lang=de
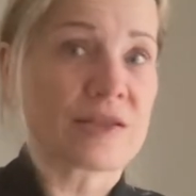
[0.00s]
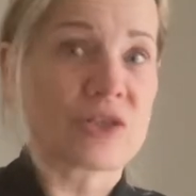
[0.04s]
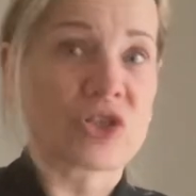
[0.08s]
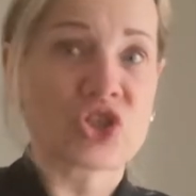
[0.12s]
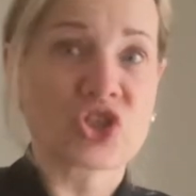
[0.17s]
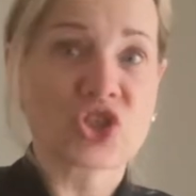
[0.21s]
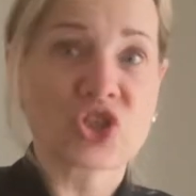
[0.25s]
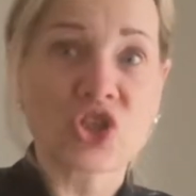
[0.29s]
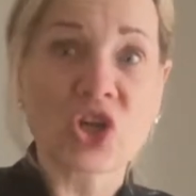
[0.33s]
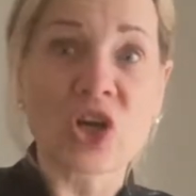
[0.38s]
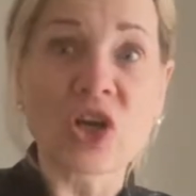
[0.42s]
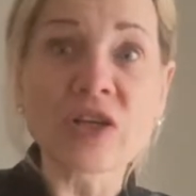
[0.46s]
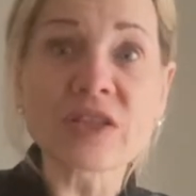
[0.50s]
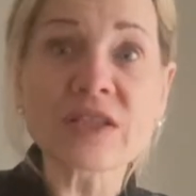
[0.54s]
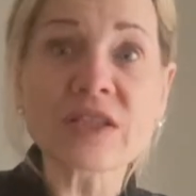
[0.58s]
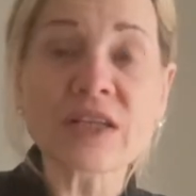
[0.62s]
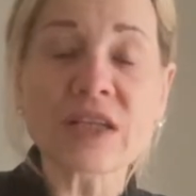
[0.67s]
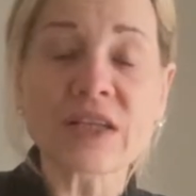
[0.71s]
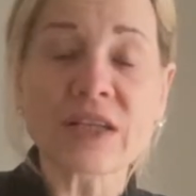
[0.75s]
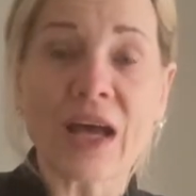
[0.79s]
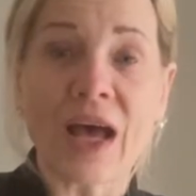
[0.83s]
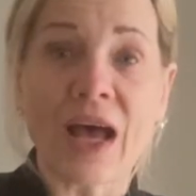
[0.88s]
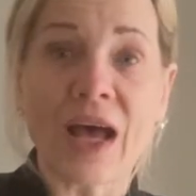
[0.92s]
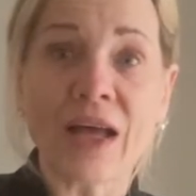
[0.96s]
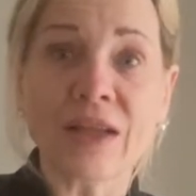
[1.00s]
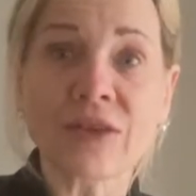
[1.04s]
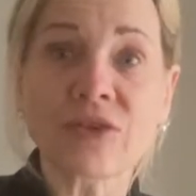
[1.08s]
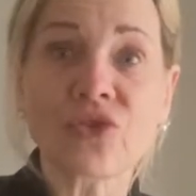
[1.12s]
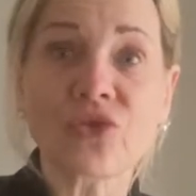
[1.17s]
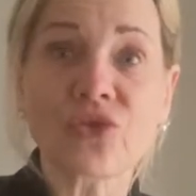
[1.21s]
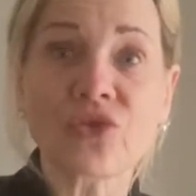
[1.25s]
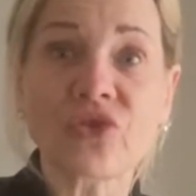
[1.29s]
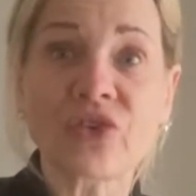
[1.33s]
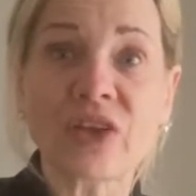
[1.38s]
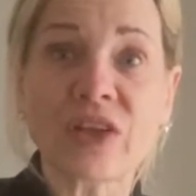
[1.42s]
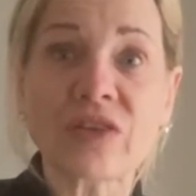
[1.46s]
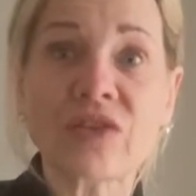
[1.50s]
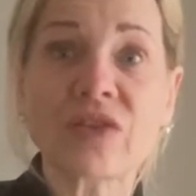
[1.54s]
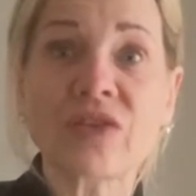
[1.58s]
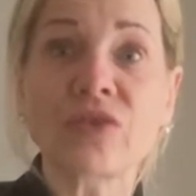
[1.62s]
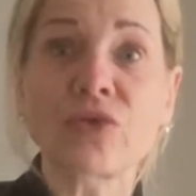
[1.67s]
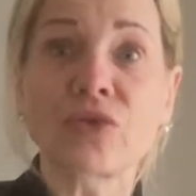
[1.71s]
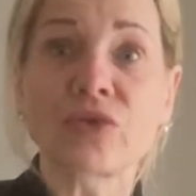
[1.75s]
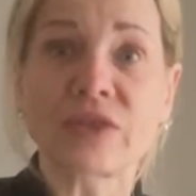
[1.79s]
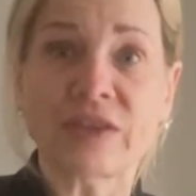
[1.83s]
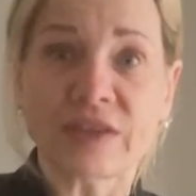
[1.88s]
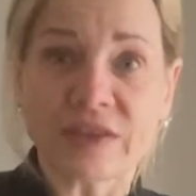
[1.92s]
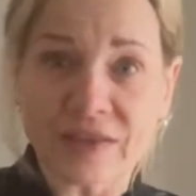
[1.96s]
die Chance da anzusetzen
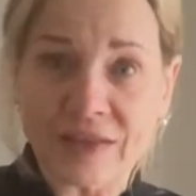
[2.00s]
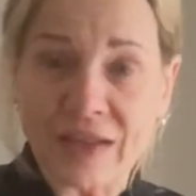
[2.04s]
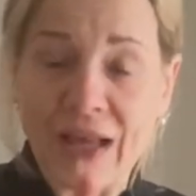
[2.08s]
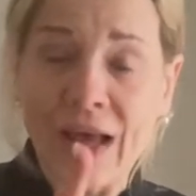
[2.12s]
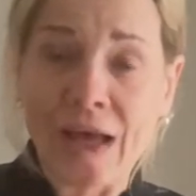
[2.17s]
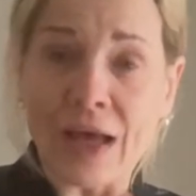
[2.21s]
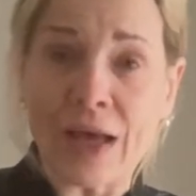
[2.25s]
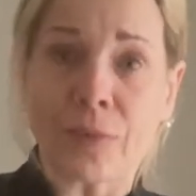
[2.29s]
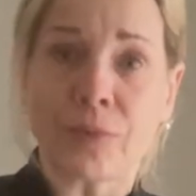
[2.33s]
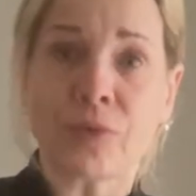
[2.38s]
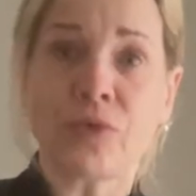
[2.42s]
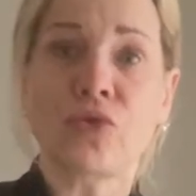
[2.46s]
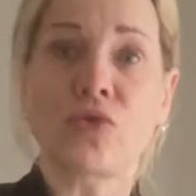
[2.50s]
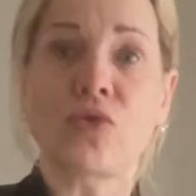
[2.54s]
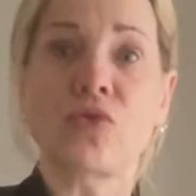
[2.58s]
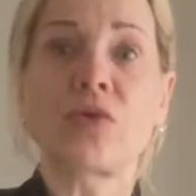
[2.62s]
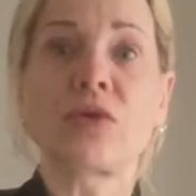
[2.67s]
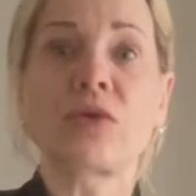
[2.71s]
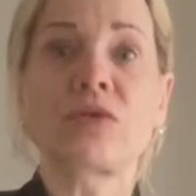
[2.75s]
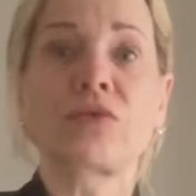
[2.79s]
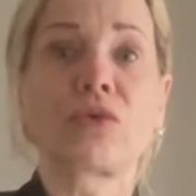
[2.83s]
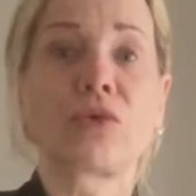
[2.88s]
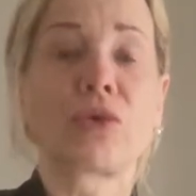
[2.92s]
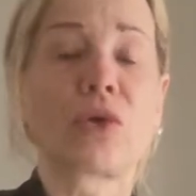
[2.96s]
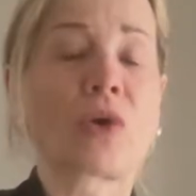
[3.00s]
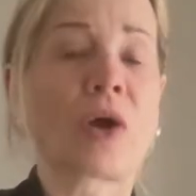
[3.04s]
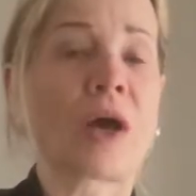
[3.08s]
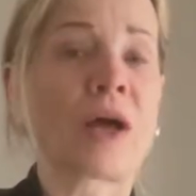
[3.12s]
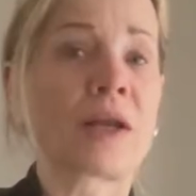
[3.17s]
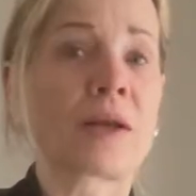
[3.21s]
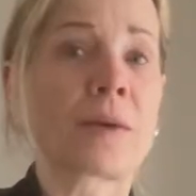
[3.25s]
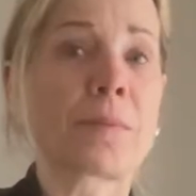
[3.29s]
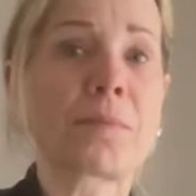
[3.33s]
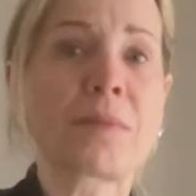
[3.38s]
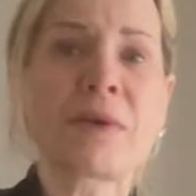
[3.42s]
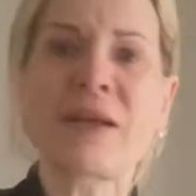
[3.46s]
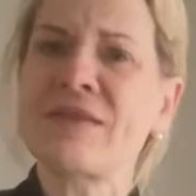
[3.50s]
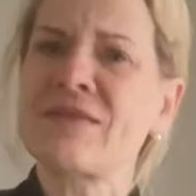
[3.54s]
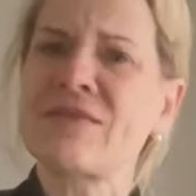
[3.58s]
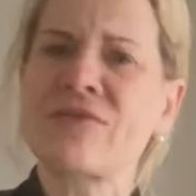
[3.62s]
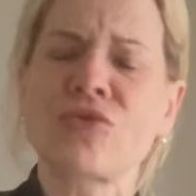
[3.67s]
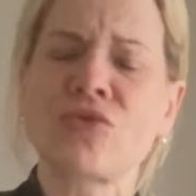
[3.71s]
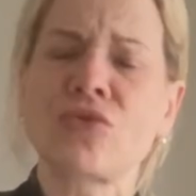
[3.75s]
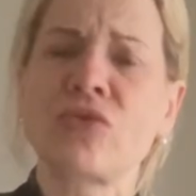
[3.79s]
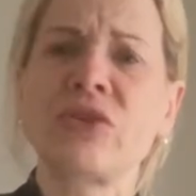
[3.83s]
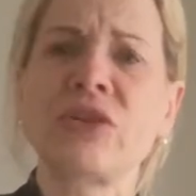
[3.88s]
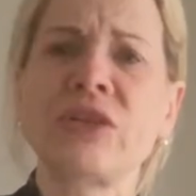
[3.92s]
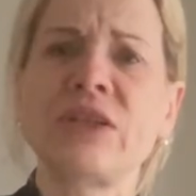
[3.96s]
und dich da abzuholen, wo du gerade bist
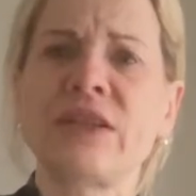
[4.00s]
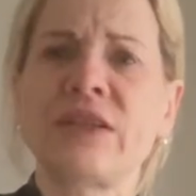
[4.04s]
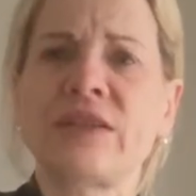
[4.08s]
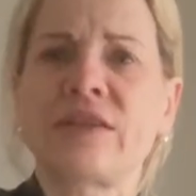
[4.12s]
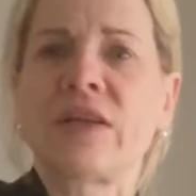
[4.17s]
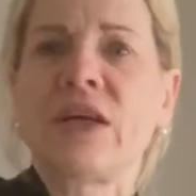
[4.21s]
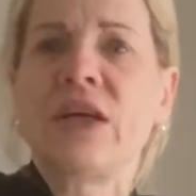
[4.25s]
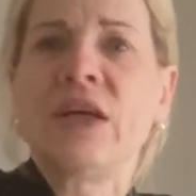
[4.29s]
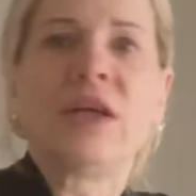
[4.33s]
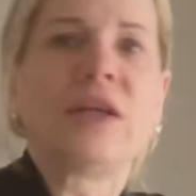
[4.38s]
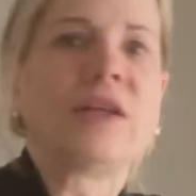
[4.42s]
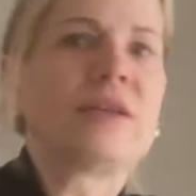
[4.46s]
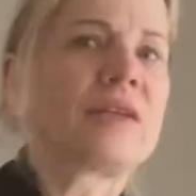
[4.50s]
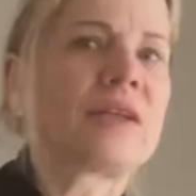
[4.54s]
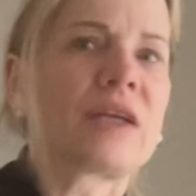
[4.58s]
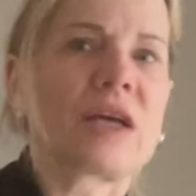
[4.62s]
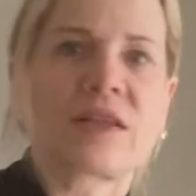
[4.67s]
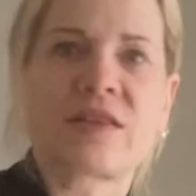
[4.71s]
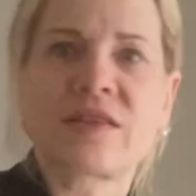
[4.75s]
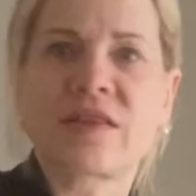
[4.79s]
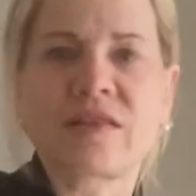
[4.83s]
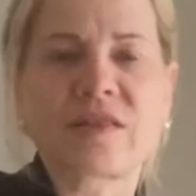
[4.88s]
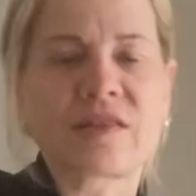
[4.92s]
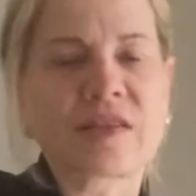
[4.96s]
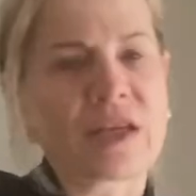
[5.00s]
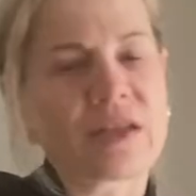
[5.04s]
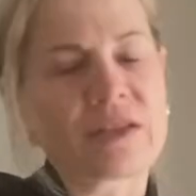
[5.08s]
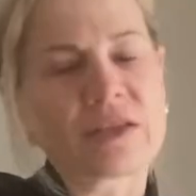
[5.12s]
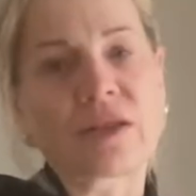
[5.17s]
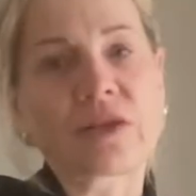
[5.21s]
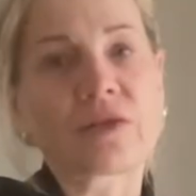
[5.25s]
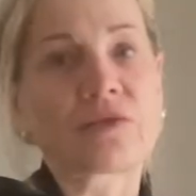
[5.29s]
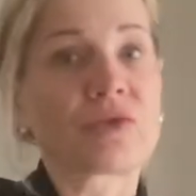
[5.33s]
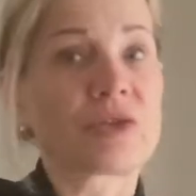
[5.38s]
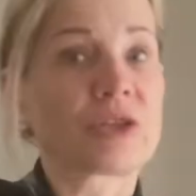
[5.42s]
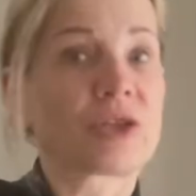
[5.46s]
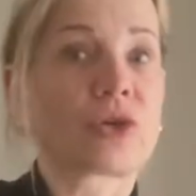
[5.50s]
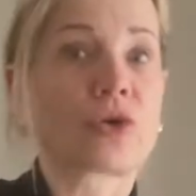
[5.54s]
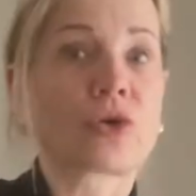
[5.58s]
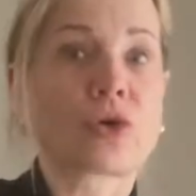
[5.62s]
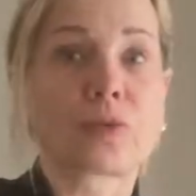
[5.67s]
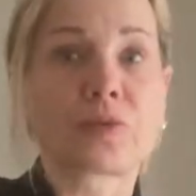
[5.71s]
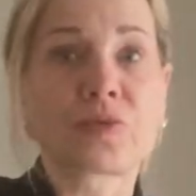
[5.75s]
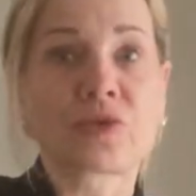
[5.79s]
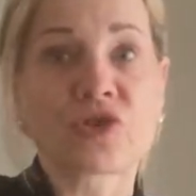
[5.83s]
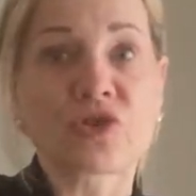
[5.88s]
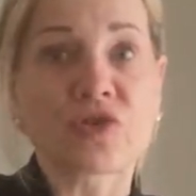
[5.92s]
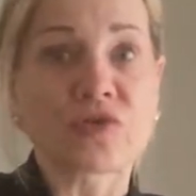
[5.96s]
und nicht die ganze Zeit irgendwelche
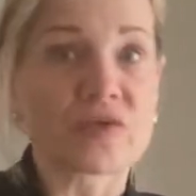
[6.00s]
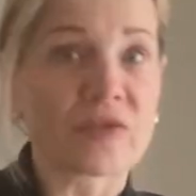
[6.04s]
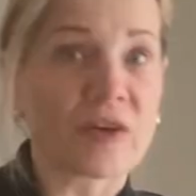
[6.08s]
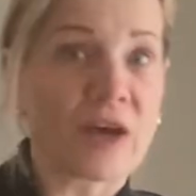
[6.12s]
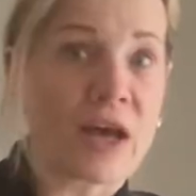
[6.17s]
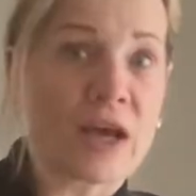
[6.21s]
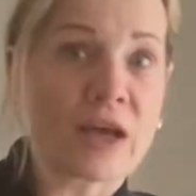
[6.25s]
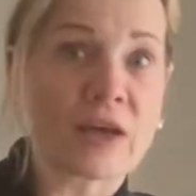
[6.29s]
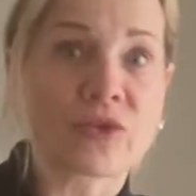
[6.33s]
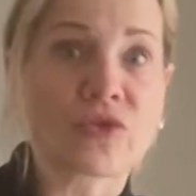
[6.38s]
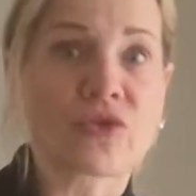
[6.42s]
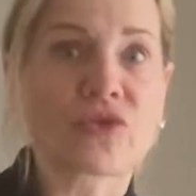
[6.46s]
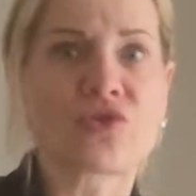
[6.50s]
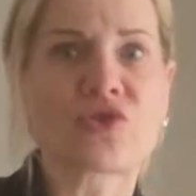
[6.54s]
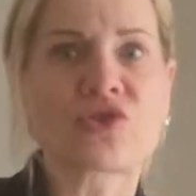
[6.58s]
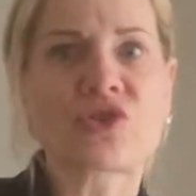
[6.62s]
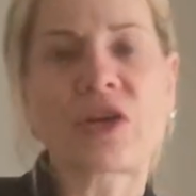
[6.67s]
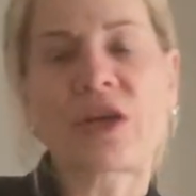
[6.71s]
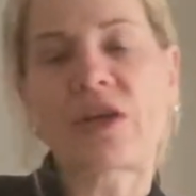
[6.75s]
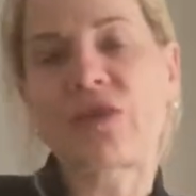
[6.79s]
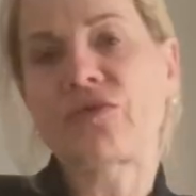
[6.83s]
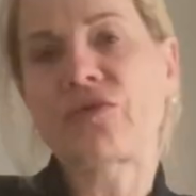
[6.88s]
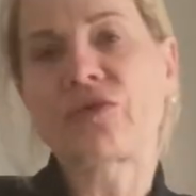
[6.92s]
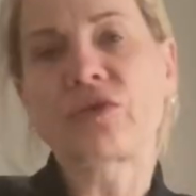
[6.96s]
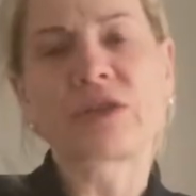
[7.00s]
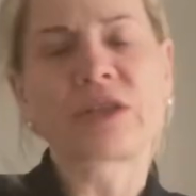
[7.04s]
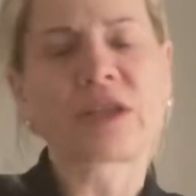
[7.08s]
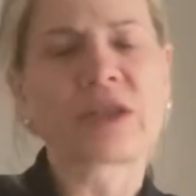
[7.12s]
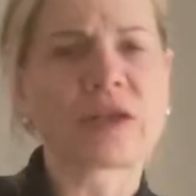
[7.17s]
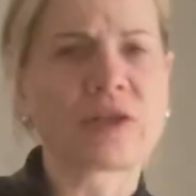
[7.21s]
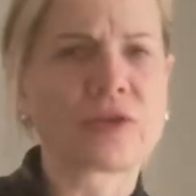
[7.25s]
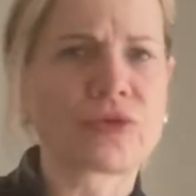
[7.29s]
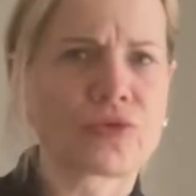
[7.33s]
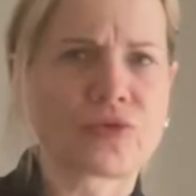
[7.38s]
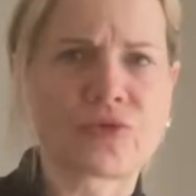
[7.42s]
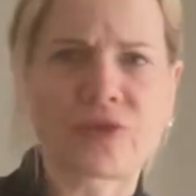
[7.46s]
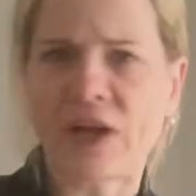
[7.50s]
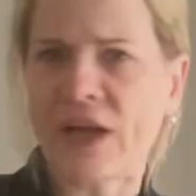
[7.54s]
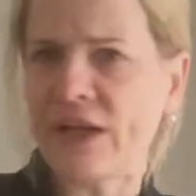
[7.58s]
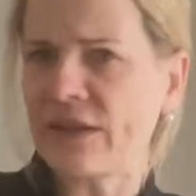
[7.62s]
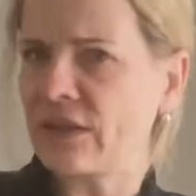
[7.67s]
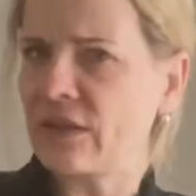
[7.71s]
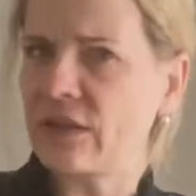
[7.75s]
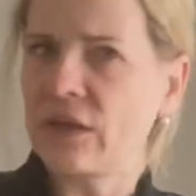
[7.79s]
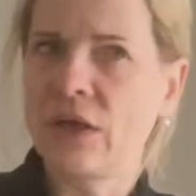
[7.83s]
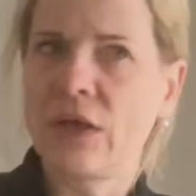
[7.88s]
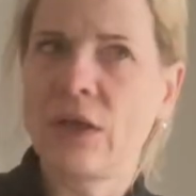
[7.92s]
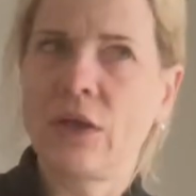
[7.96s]
kryptischen Fragen zu stellen, von denen du vielleicht